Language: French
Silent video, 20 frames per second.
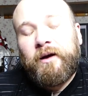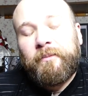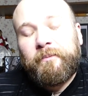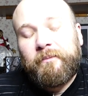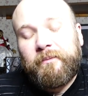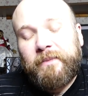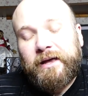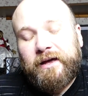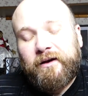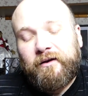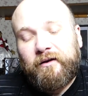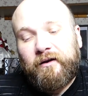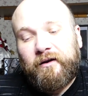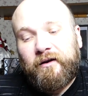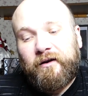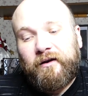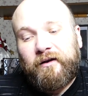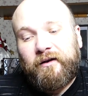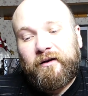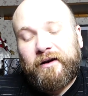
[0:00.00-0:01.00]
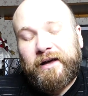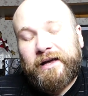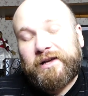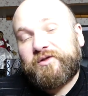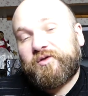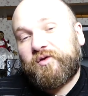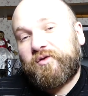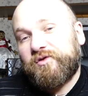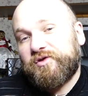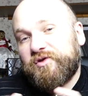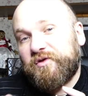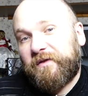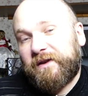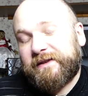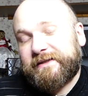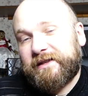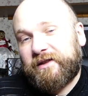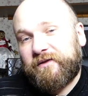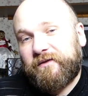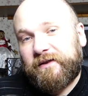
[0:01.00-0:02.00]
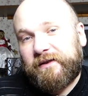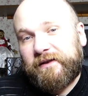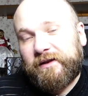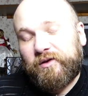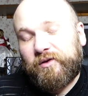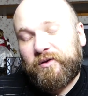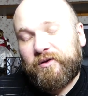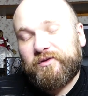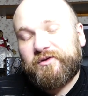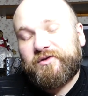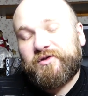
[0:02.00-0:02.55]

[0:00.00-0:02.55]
Mais euh, et du coup, je vous fais cette vidéo.